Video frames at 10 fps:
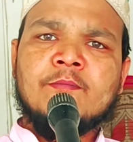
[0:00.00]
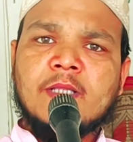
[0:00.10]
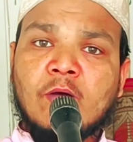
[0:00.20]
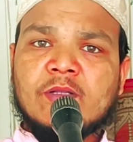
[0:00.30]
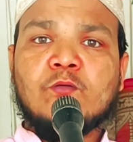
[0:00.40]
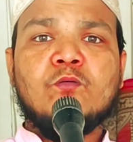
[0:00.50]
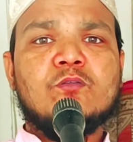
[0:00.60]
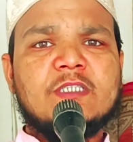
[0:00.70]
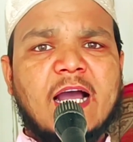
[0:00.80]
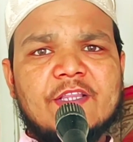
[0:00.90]
औरत को
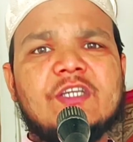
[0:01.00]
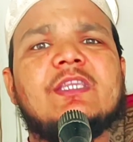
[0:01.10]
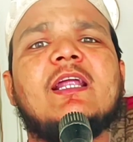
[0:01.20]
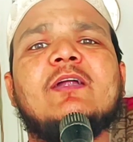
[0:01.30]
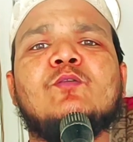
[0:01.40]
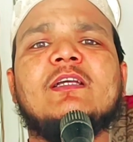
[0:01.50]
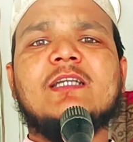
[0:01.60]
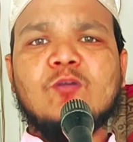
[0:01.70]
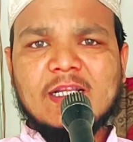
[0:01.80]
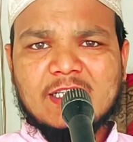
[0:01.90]
चाँद की तरह नहीं
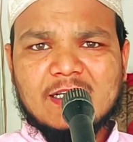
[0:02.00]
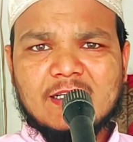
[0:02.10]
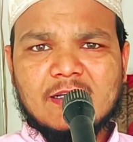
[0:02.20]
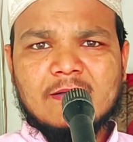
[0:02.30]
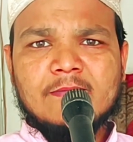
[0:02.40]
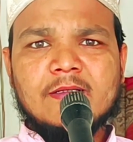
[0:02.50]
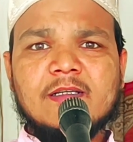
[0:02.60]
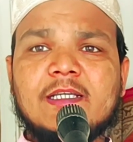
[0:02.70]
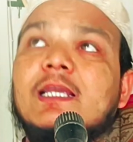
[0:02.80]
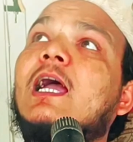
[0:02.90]
होना चाहिए
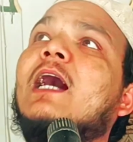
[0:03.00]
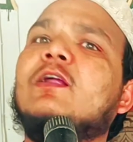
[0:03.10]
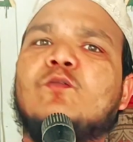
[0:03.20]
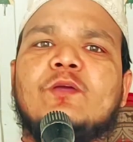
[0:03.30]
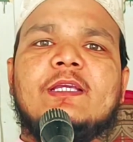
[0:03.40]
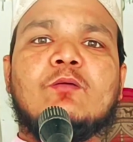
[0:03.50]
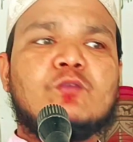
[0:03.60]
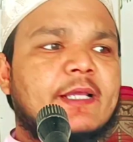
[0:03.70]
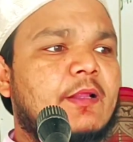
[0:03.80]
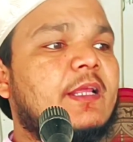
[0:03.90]
कि हर कोई
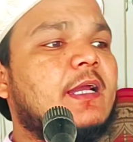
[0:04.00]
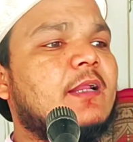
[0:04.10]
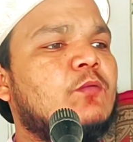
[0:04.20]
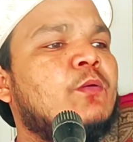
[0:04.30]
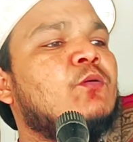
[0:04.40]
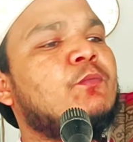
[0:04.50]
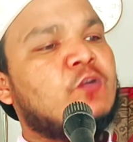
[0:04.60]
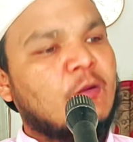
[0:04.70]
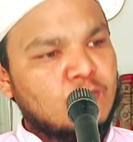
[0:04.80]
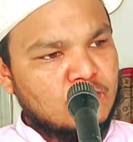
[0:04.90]
उसे देखकर
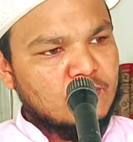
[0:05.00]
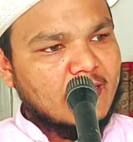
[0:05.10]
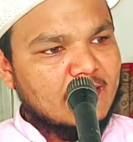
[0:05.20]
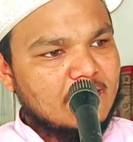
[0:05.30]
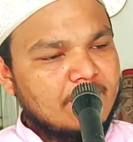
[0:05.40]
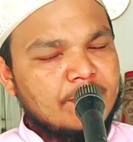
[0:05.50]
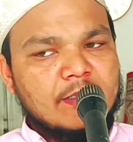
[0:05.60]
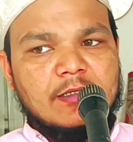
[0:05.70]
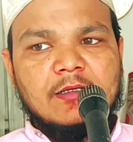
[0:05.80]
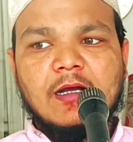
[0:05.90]
लुत्फानंदोज होता रहे
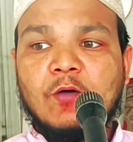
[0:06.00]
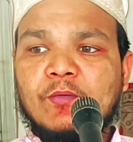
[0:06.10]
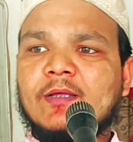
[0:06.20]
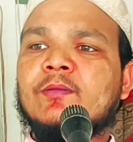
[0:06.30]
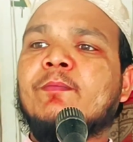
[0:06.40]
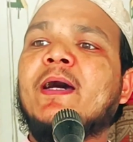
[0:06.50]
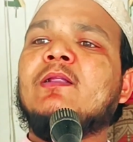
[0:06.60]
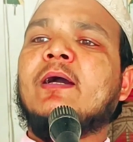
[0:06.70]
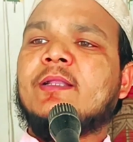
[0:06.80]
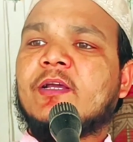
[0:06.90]
और बार बार
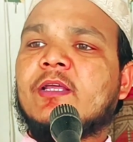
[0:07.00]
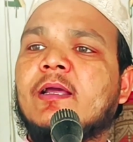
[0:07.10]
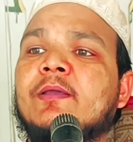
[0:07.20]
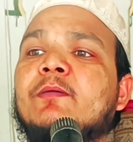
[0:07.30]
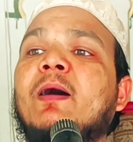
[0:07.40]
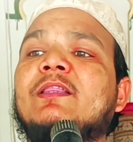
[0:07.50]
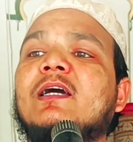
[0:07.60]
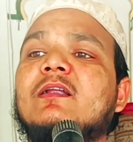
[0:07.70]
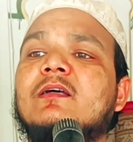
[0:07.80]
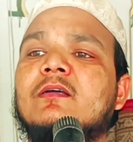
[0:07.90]
टकी टकी बात
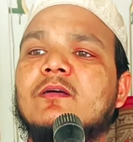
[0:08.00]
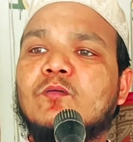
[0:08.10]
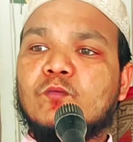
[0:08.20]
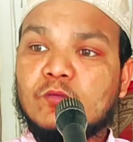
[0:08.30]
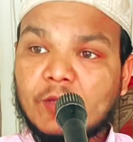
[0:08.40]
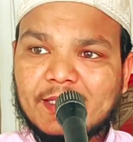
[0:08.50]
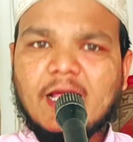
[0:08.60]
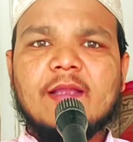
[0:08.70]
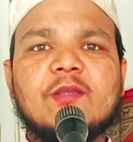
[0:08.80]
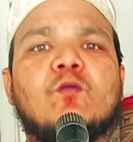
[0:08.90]
कर देखने
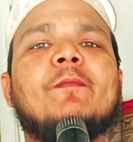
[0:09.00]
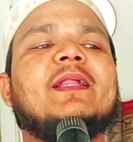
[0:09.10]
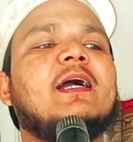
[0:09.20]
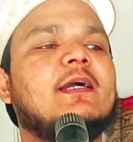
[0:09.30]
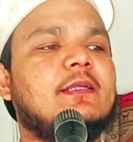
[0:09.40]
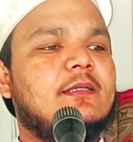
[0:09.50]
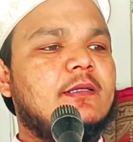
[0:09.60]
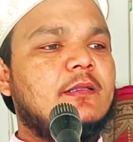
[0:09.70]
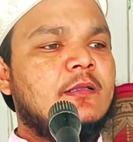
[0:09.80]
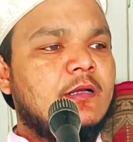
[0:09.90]
की तमन्ना करे
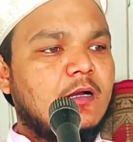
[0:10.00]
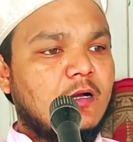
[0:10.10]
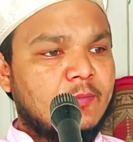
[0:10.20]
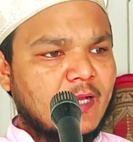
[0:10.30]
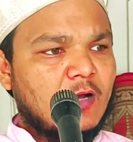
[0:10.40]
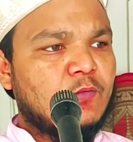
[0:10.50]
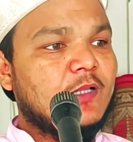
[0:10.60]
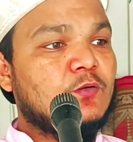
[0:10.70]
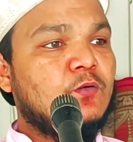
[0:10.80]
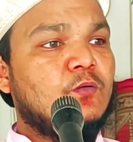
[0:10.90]
बल्कि
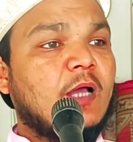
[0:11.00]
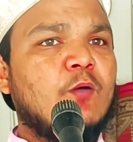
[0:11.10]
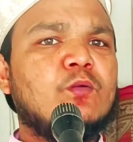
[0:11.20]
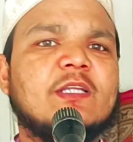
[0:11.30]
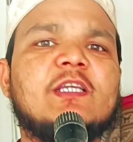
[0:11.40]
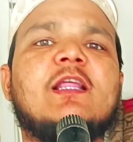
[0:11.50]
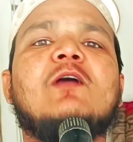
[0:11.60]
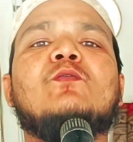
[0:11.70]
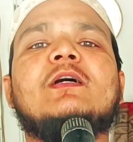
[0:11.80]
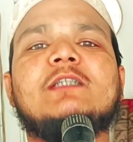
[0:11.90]
औरत को सूरज की तरह
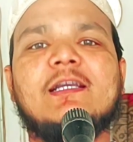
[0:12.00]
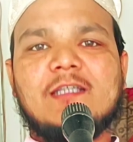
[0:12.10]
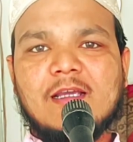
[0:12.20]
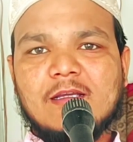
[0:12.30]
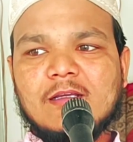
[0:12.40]
होना चाहिए